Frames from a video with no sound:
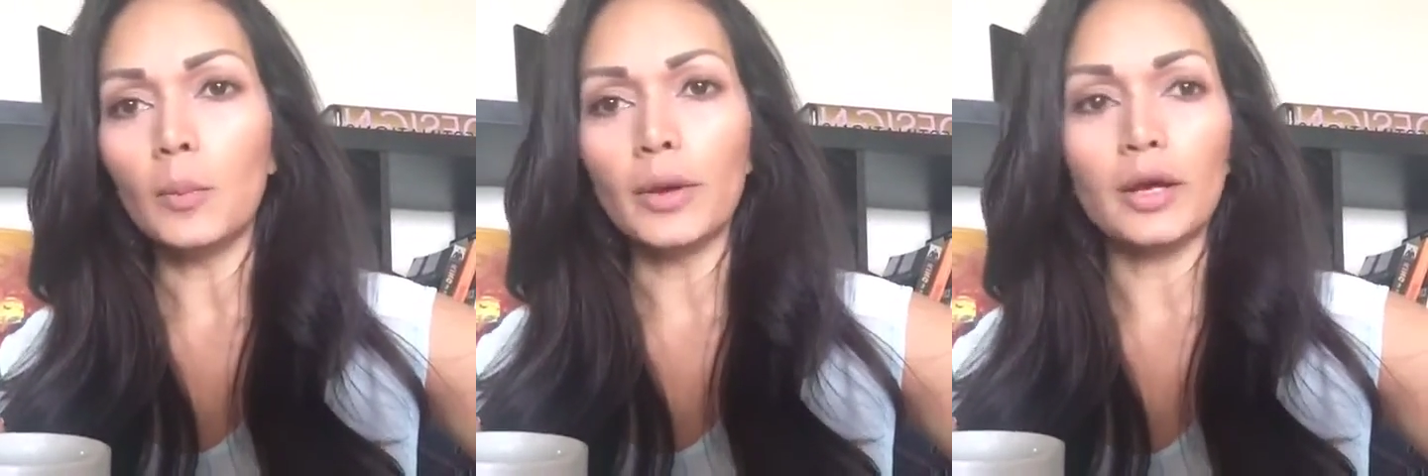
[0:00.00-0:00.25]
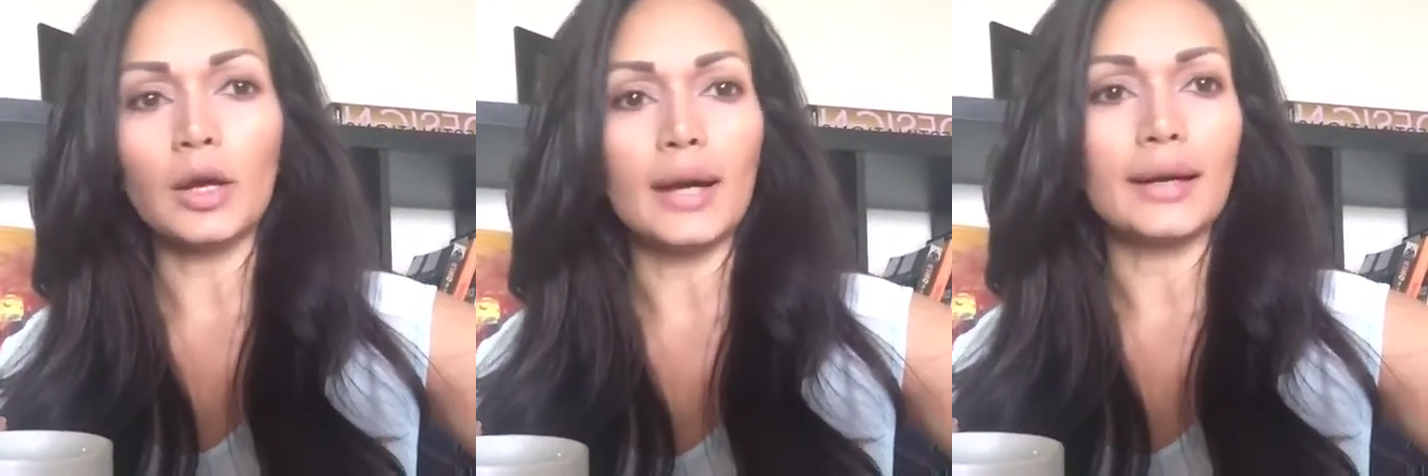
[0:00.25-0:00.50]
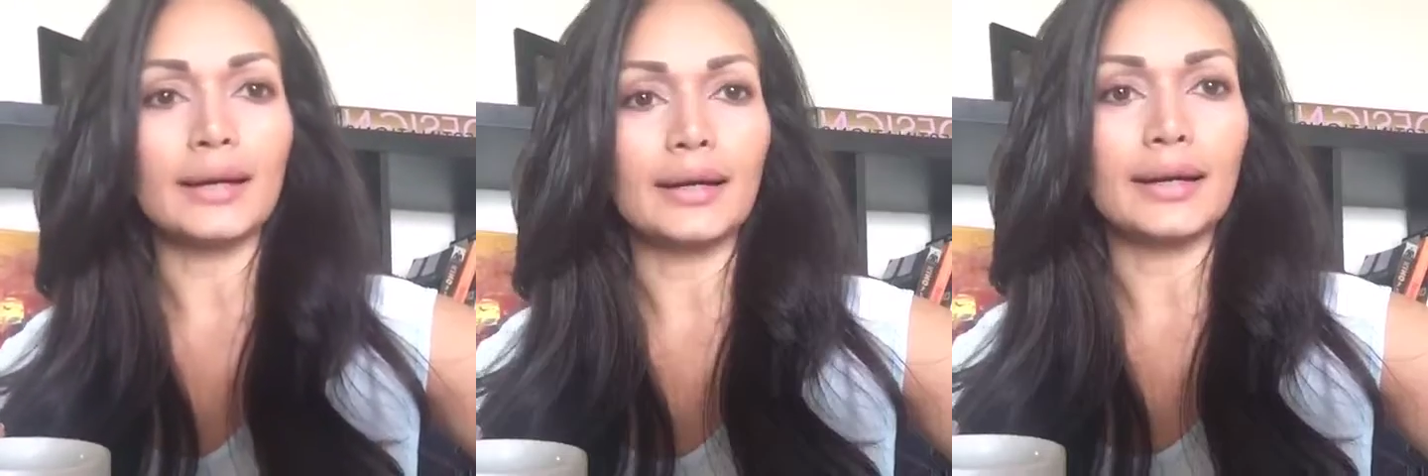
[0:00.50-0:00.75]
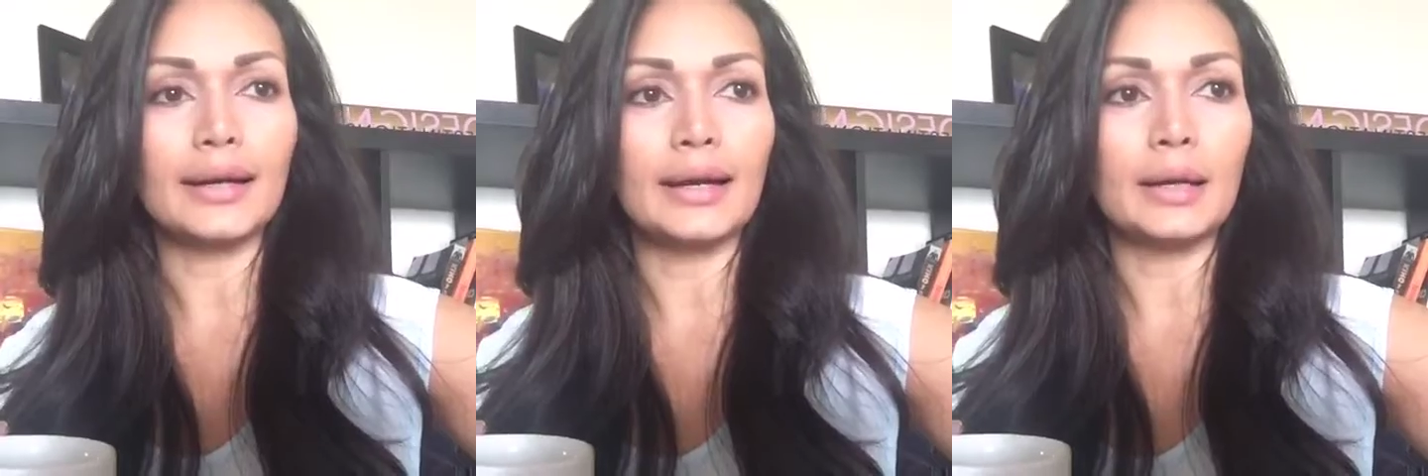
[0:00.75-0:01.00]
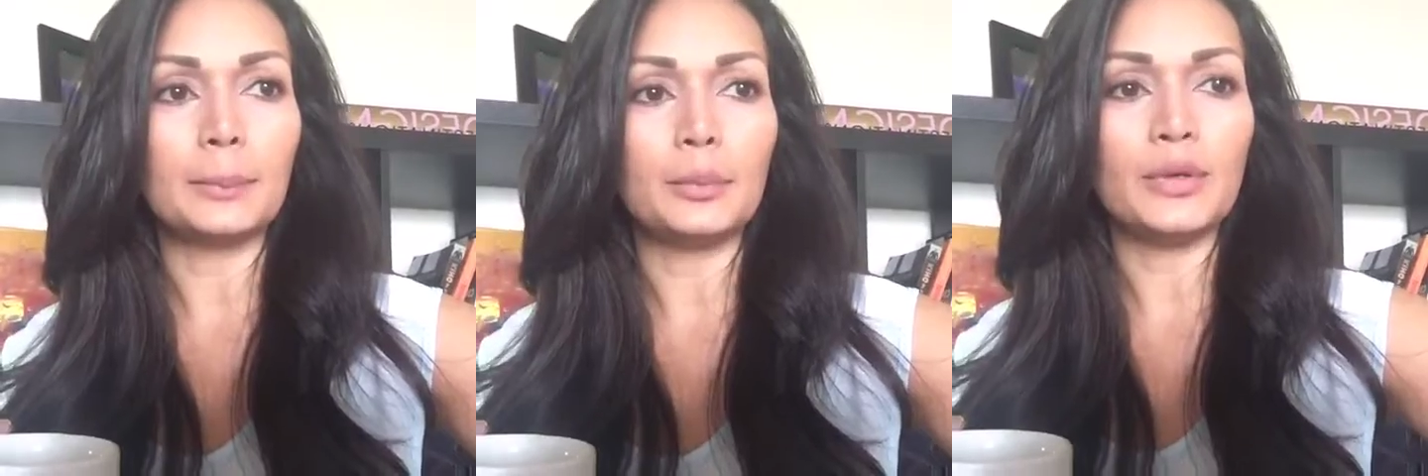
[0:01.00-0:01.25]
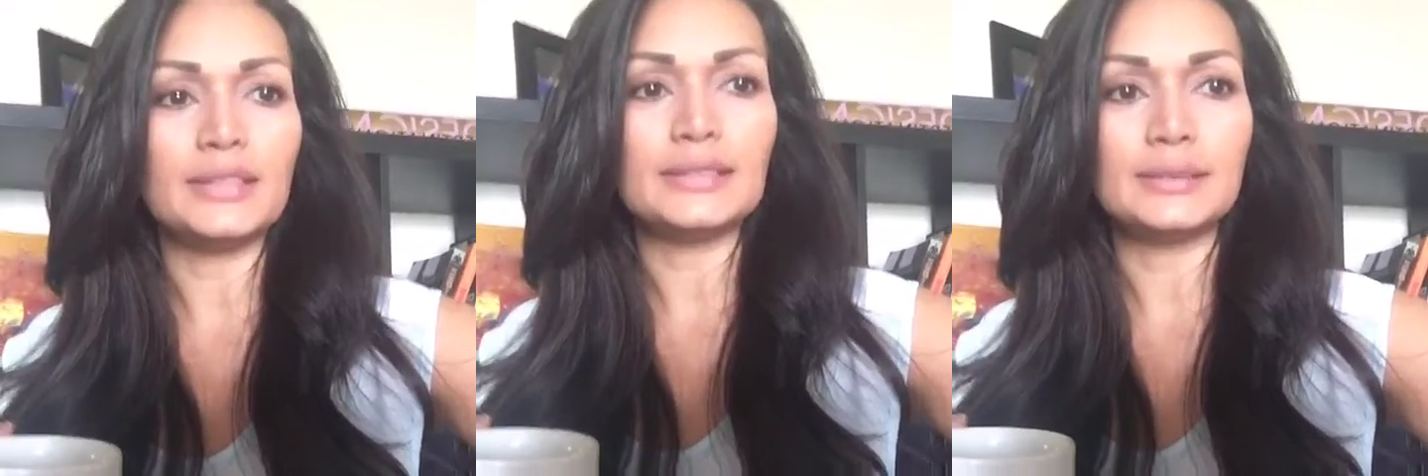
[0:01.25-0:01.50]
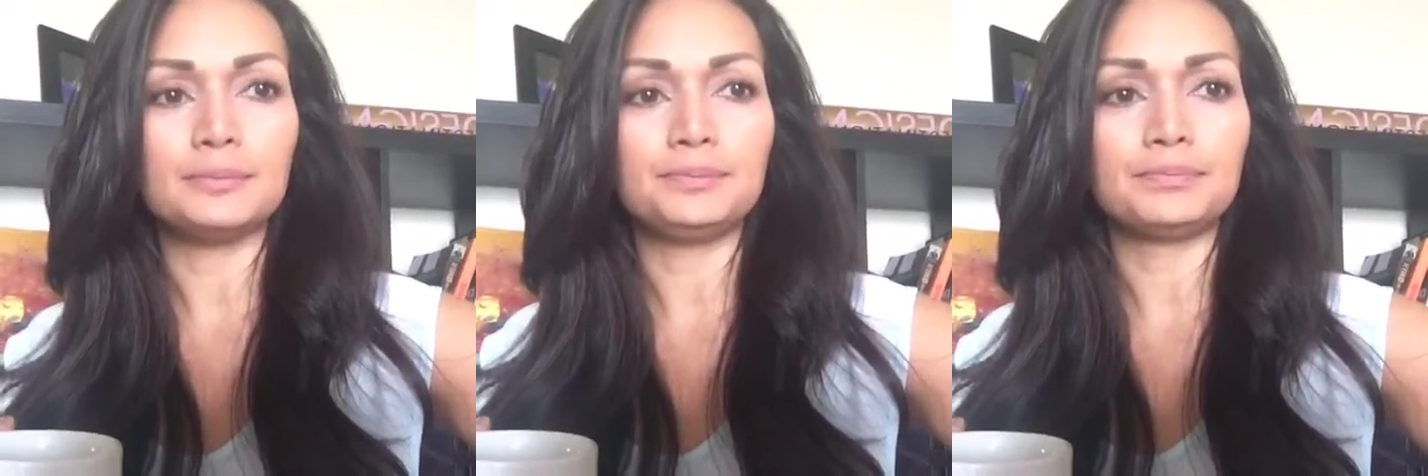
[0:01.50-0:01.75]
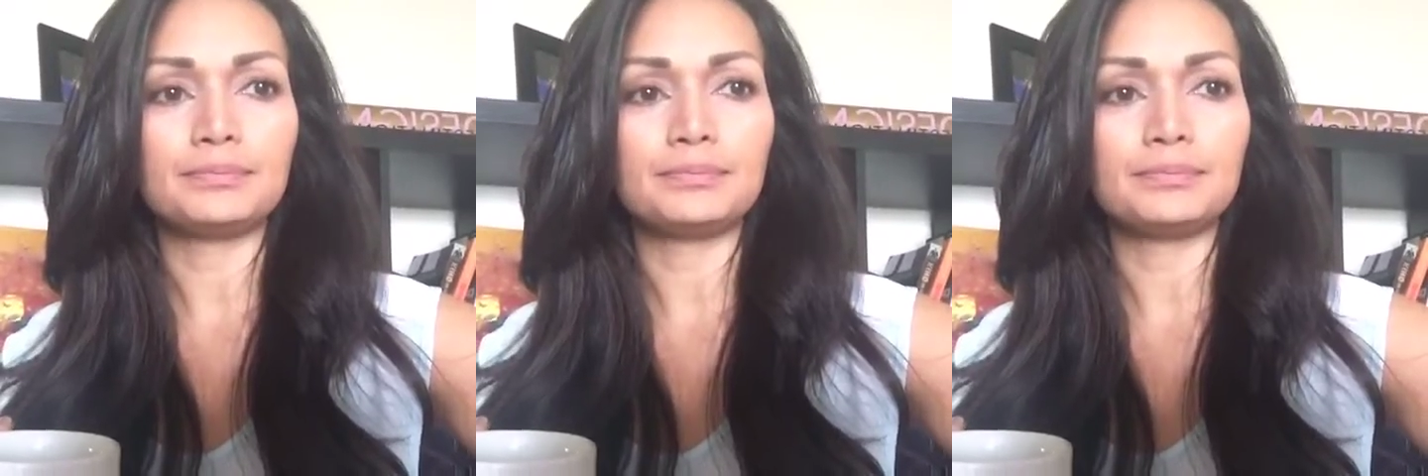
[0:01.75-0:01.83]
Voy a arrancar pues